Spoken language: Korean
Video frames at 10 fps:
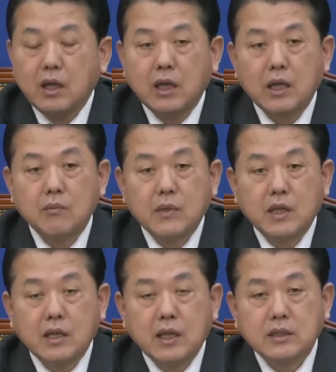
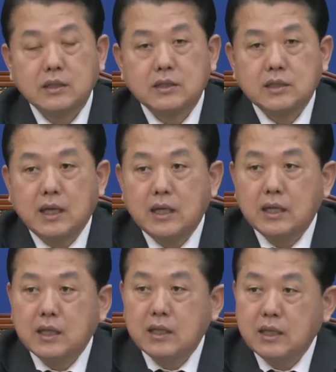회의입니다. 사실
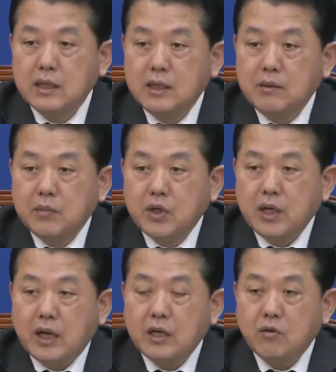지난번에
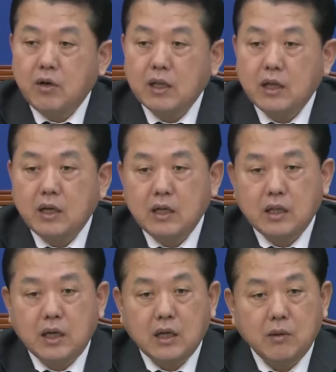하려고
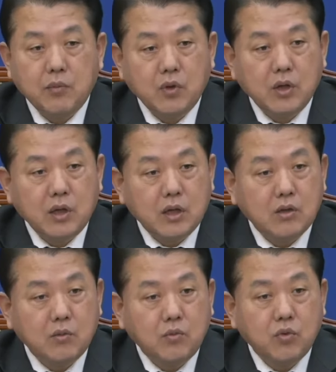하다가
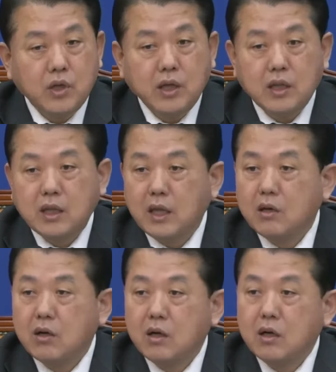당대표님께서 불의의
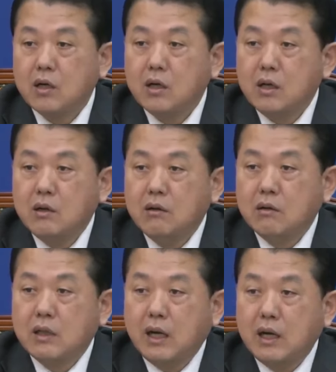테러를
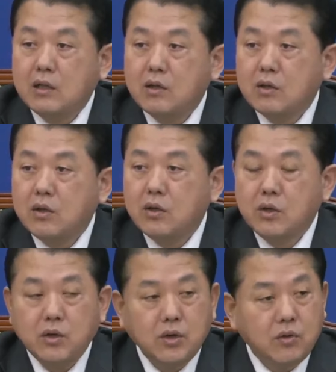어, 당하셔서
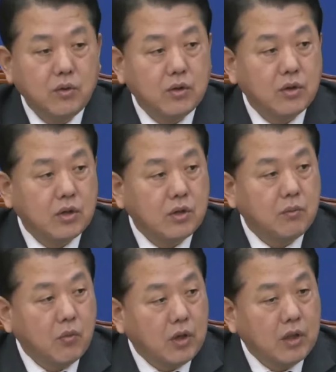어려워서
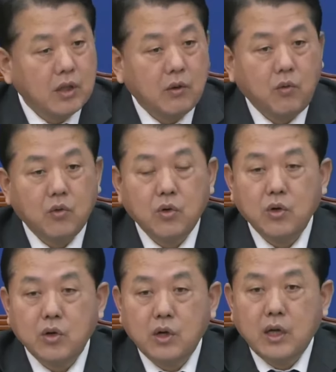했는데
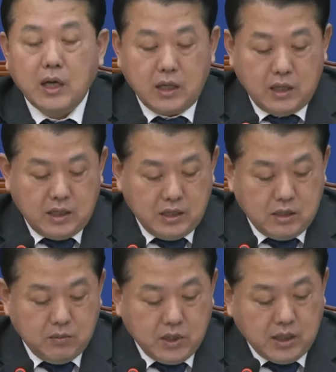오늘 하게
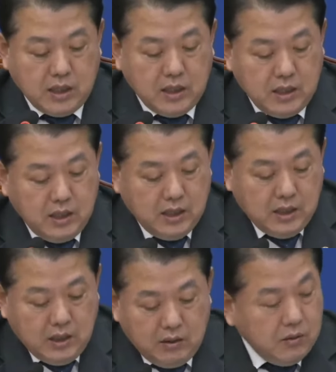됐습니다.
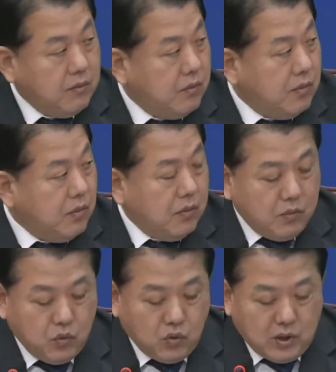
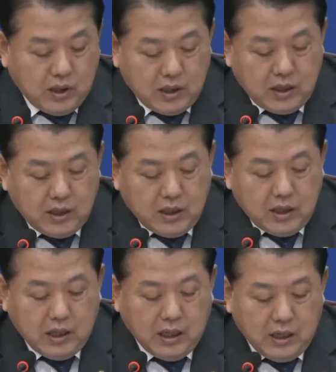북한이,
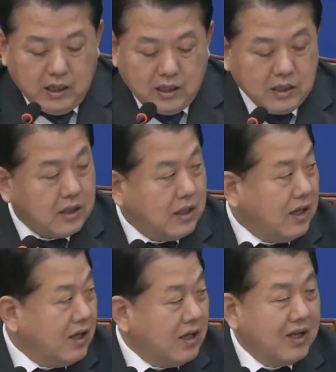
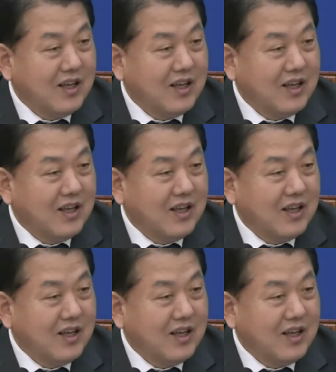네.